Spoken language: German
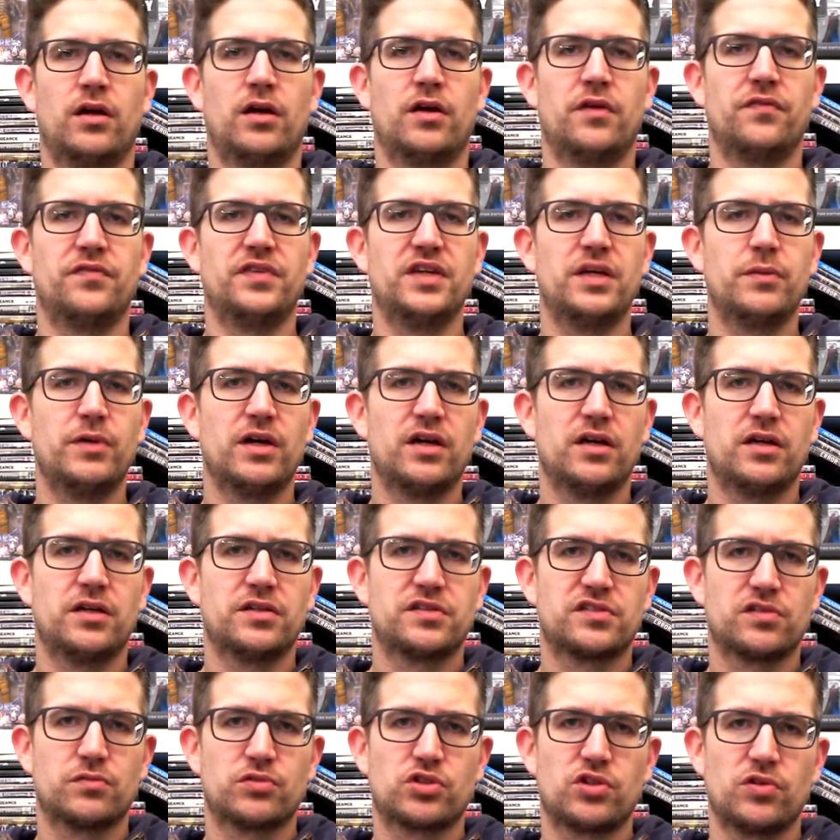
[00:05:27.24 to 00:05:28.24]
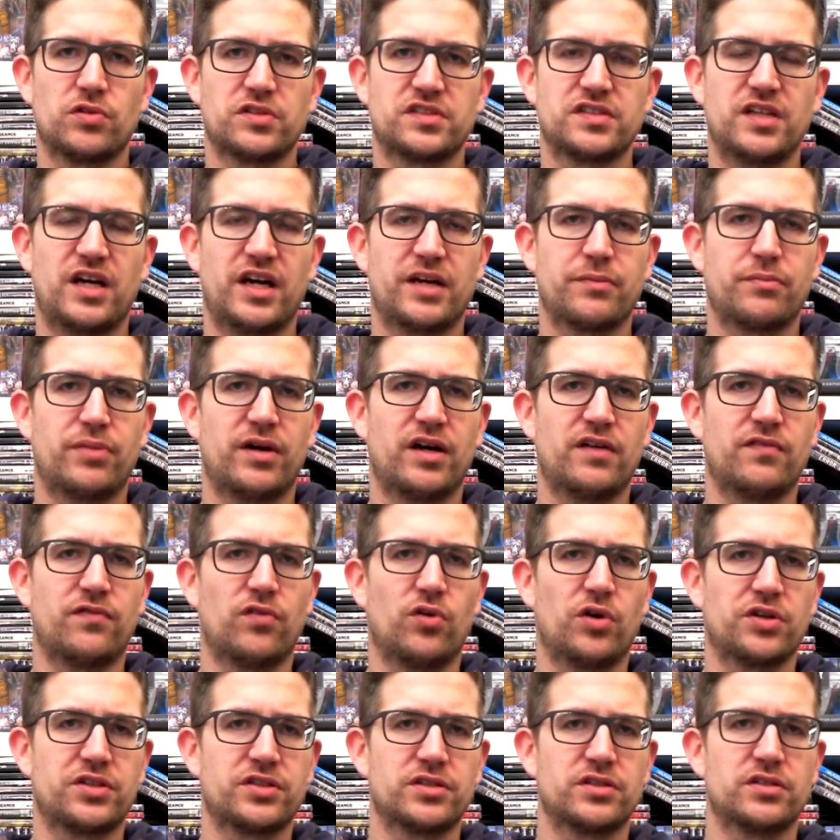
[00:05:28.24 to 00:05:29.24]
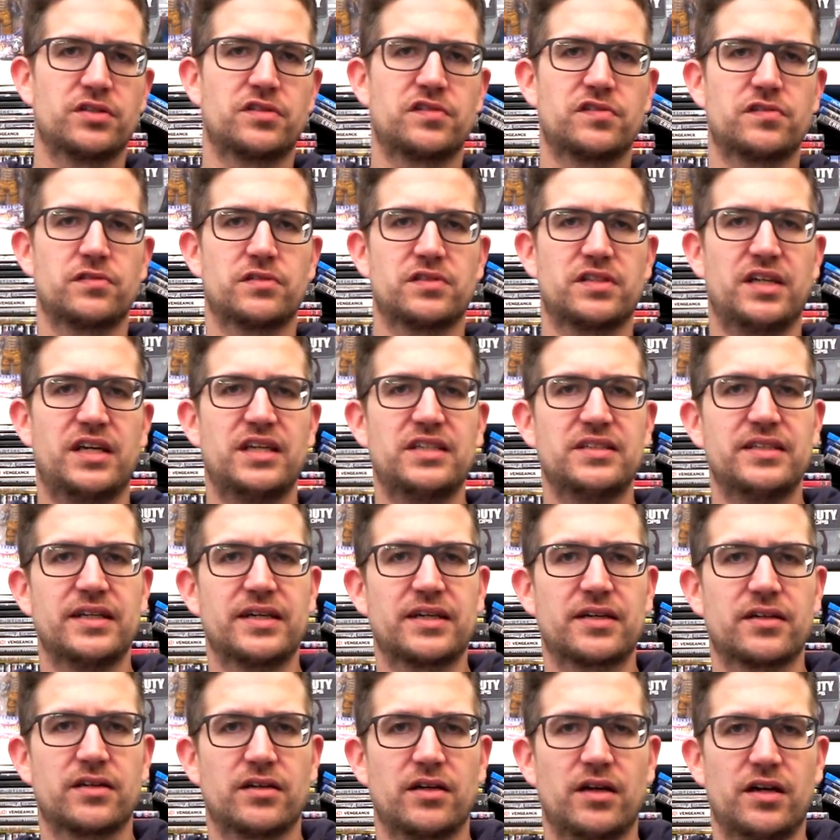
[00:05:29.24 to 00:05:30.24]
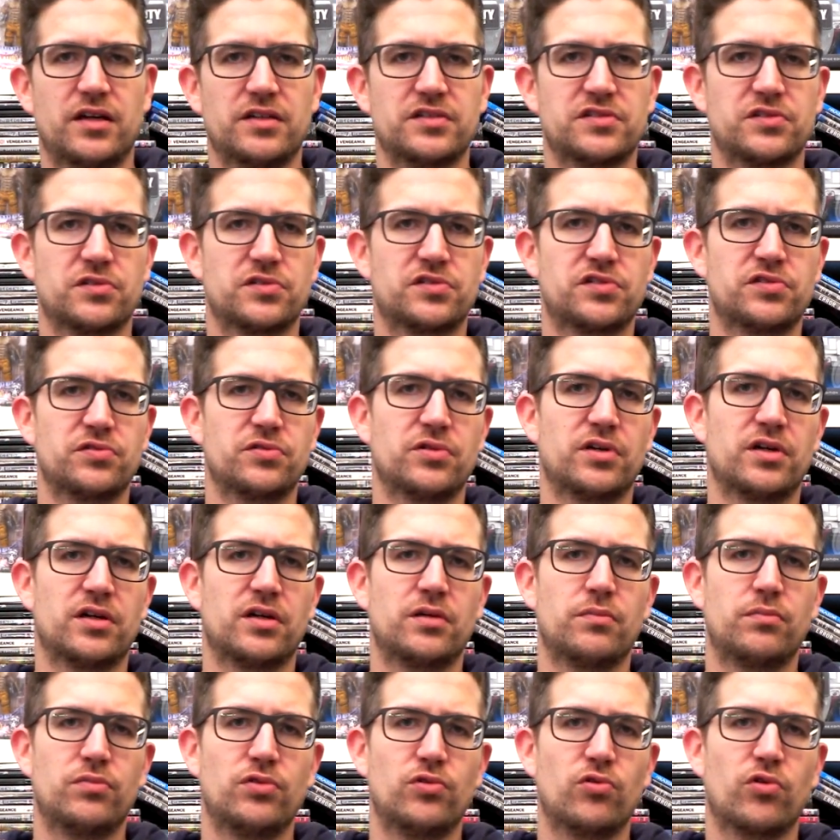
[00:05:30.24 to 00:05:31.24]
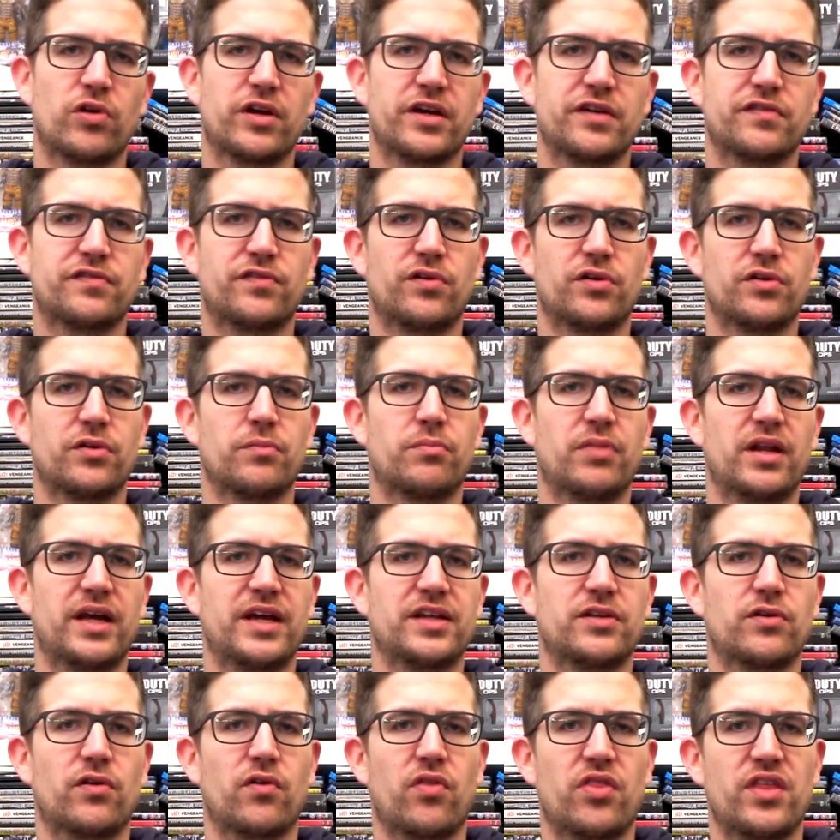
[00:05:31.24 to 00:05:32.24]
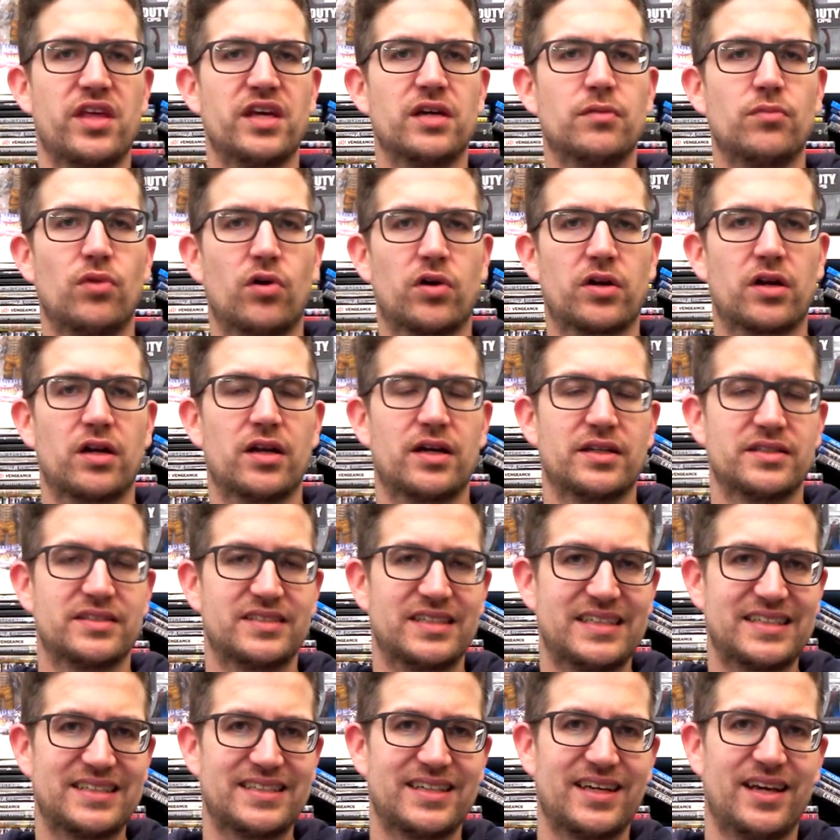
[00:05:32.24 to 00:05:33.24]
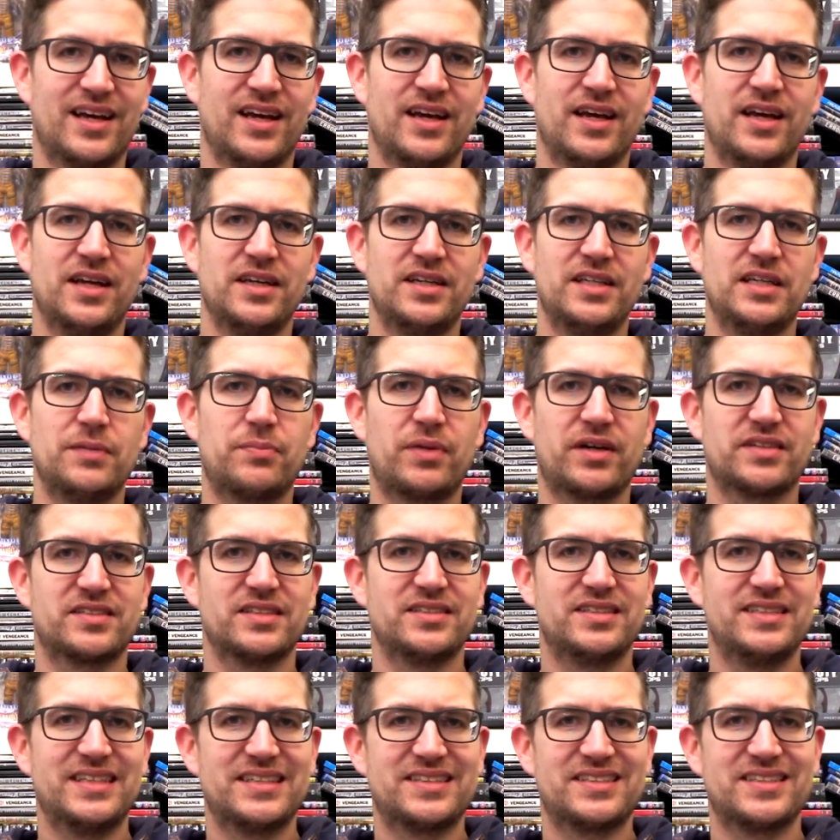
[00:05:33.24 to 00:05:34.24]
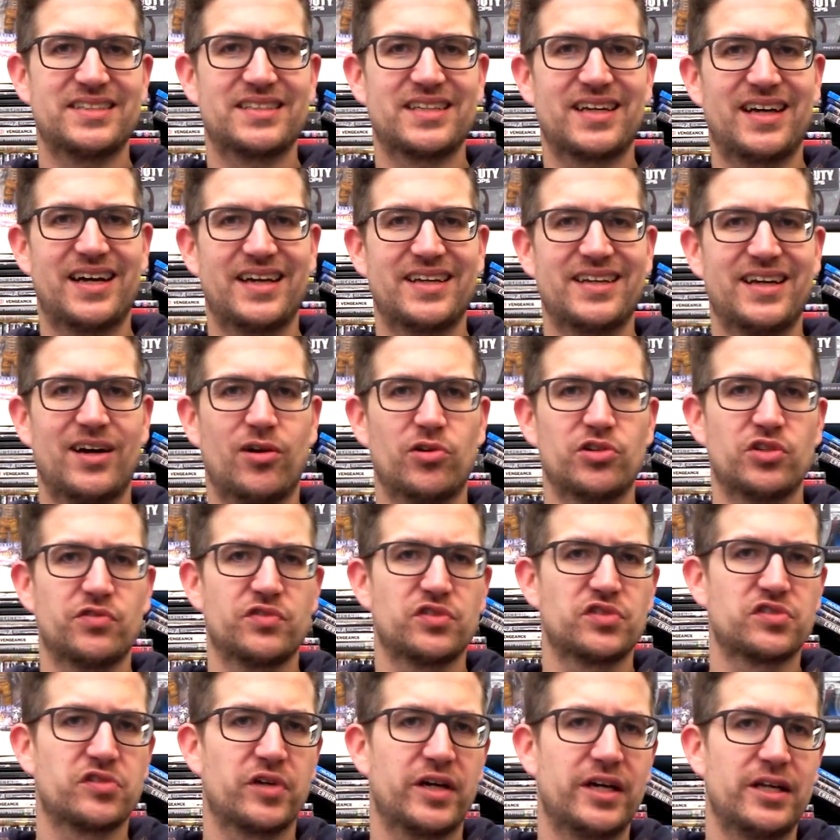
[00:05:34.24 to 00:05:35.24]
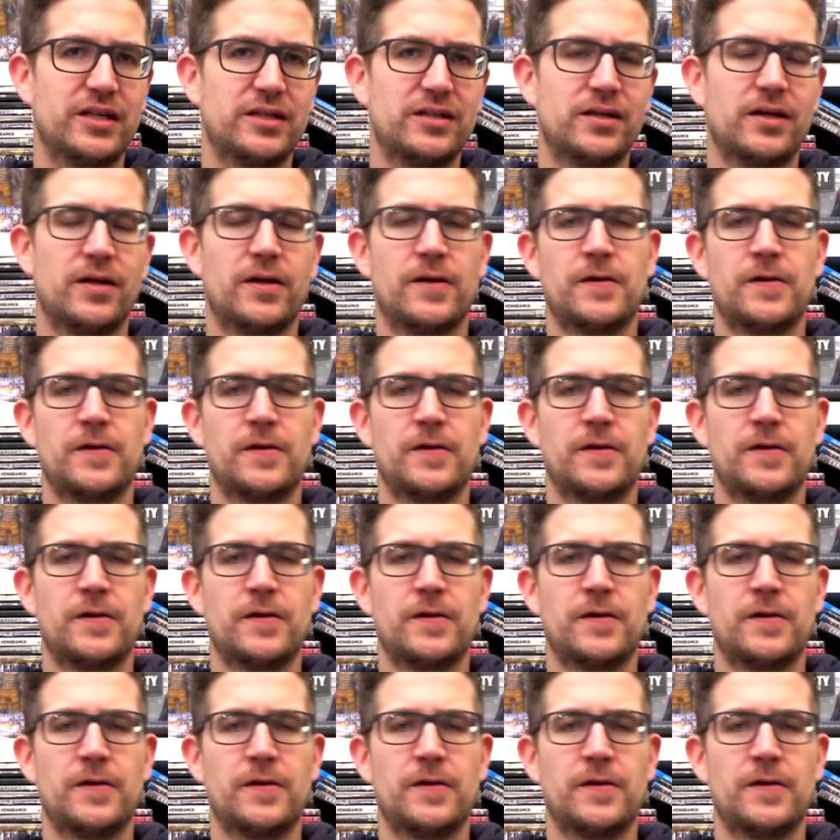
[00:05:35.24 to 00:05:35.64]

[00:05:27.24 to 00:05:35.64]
Wie immer zum Schluss ein paar Worte zur Technik, also zur Blu-ray von Blade of the Immortal an sich. Die präsentiert sich rein audiovisuell